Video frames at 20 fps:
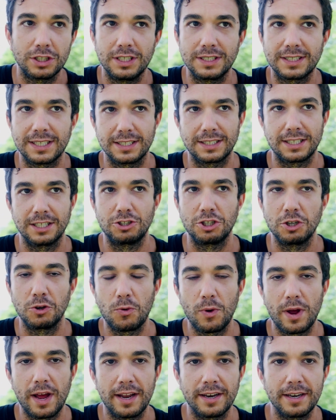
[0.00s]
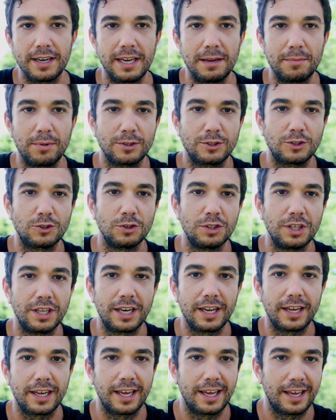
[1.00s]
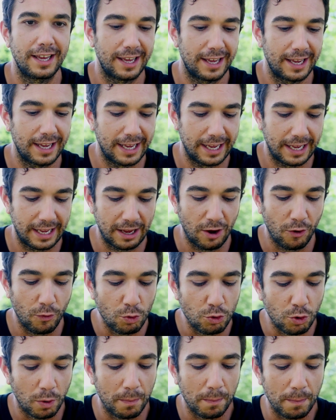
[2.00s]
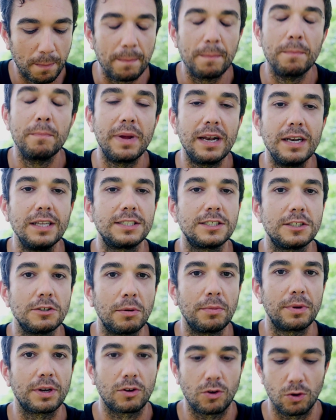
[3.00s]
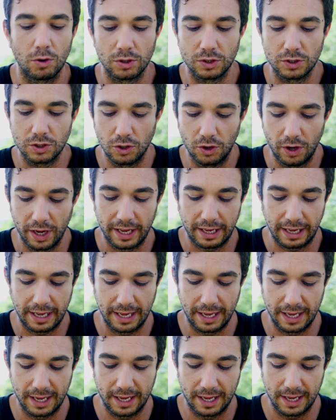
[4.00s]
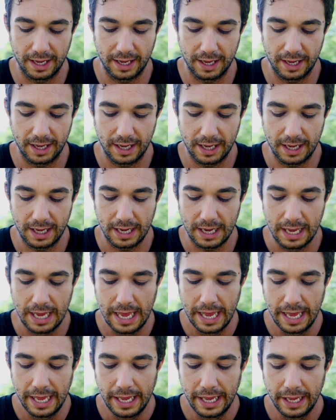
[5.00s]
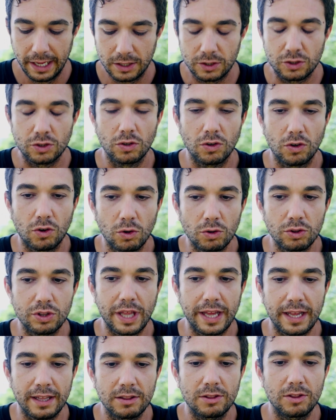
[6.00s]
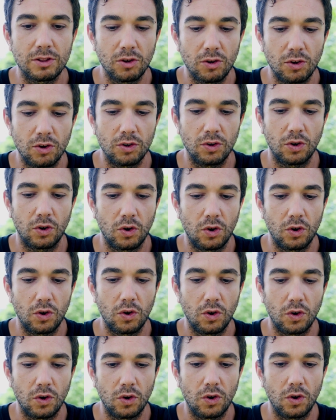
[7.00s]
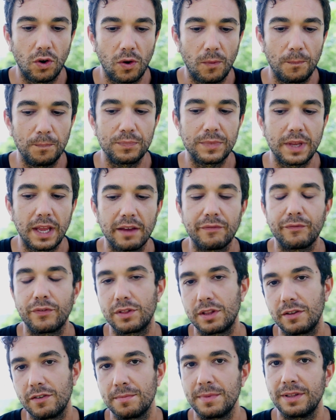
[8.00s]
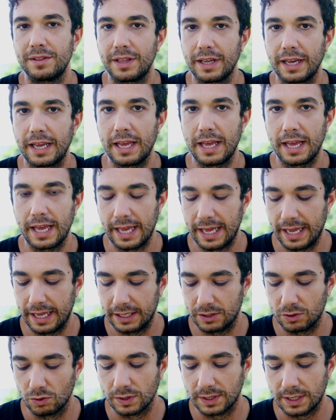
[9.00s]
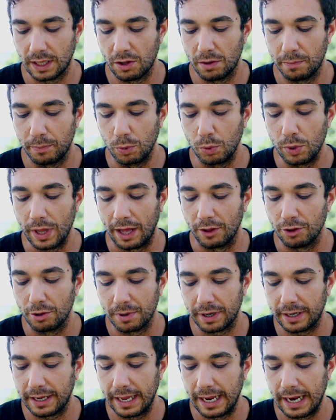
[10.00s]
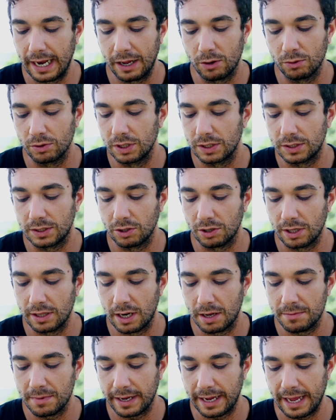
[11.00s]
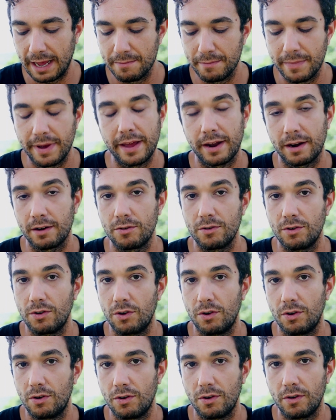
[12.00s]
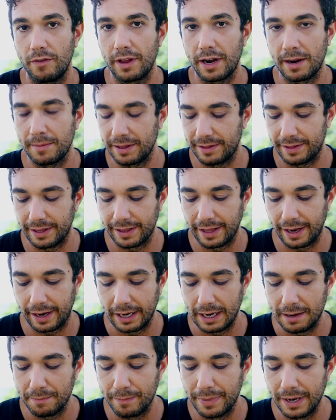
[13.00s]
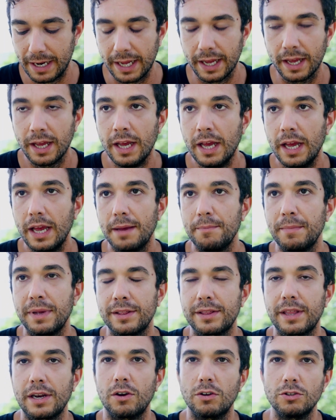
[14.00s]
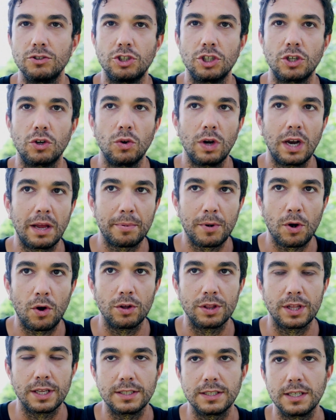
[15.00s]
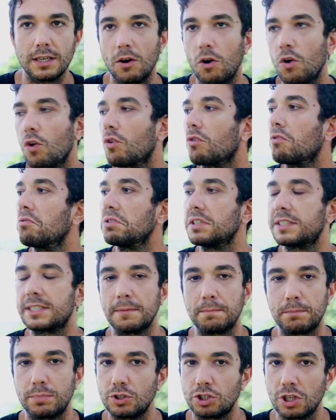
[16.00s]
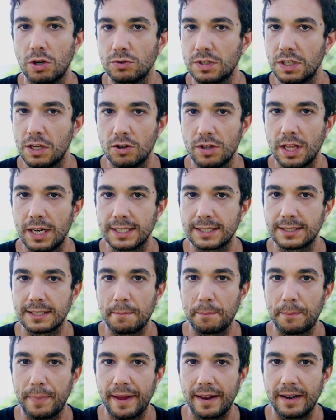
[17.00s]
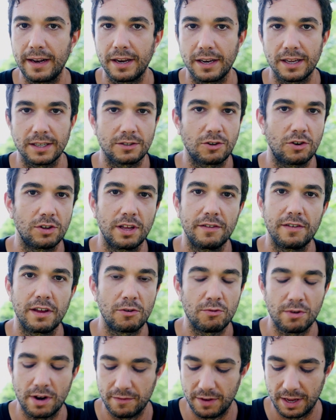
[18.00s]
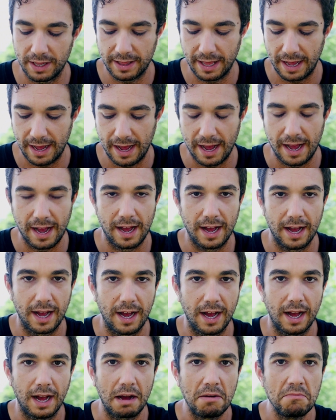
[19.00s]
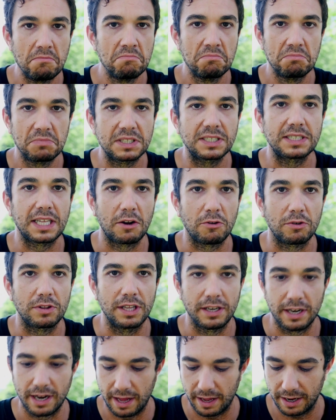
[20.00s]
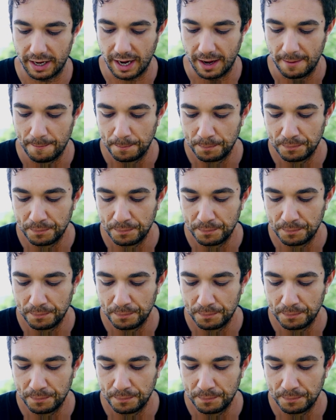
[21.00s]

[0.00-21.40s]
a distanza di 5 anni posso dire che ho avuto un bellissimo percorso e che sono contento effettivamente che sono stato amputato perché le condizioni della mia gamba erano veramente terribili mentre oggi con la protesi o con il semplice ausilio delle stampelle riesco ad avere una vita straordinaria.